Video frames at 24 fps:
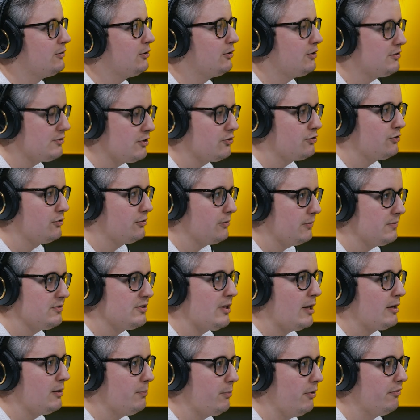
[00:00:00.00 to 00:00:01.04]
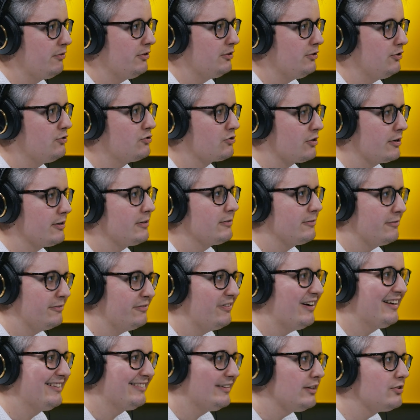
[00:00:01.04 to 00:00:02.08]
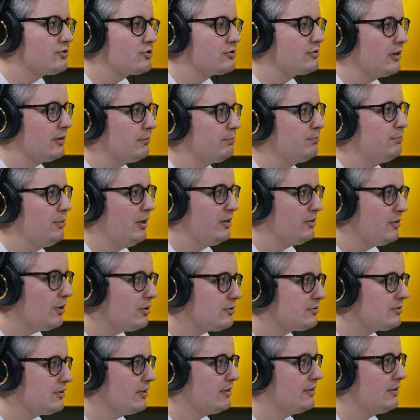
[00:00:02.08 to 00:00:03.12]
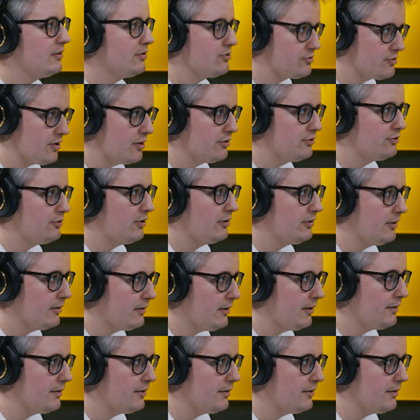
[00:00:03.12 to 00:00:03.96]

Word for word: To jesteś w stanie powiedzieć, że faktycznie pieniądze szczęścia nie